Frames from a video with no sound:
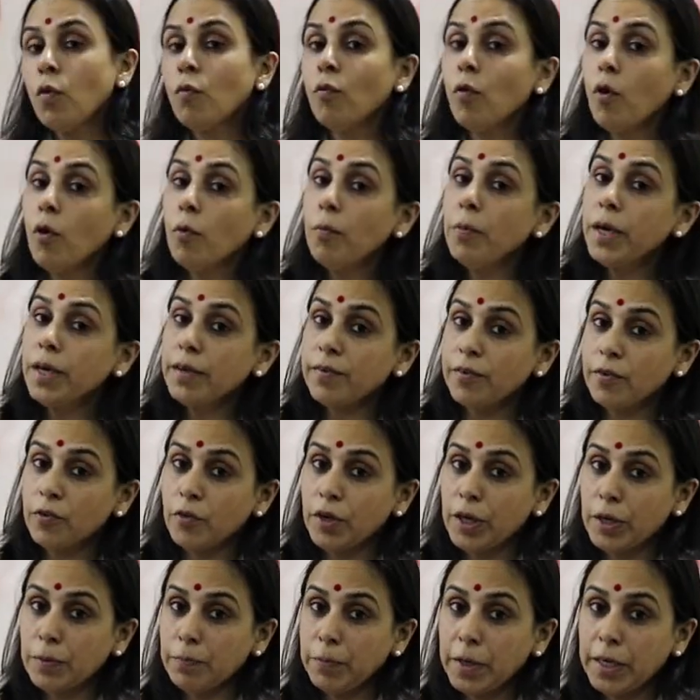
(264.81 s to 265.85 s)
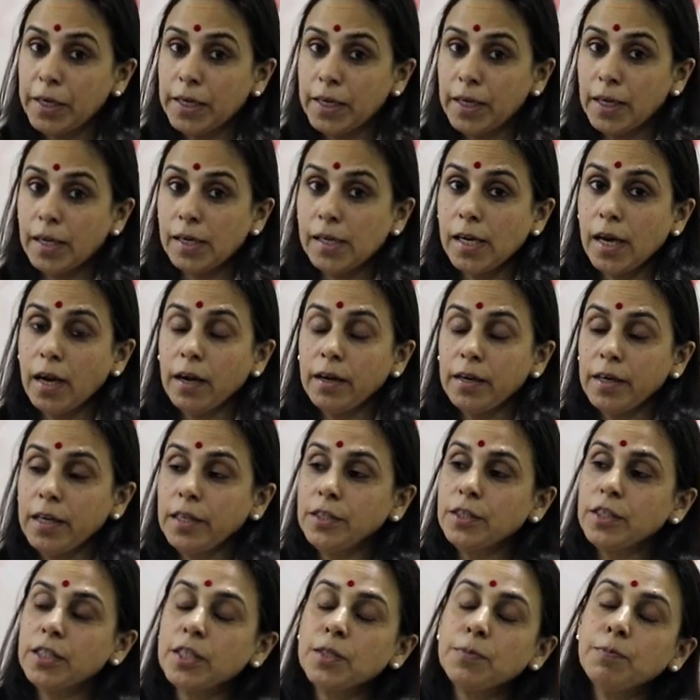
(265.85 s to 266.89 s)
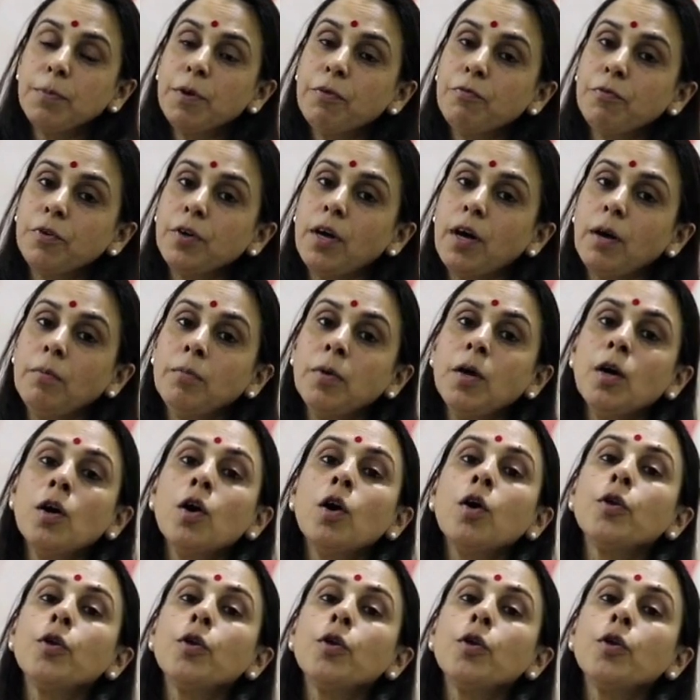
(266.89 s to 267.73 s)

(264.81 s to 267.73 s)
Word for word: वो भी इस ट्रीटमेंट के लिए आ रही हैं जिसमें फिर हम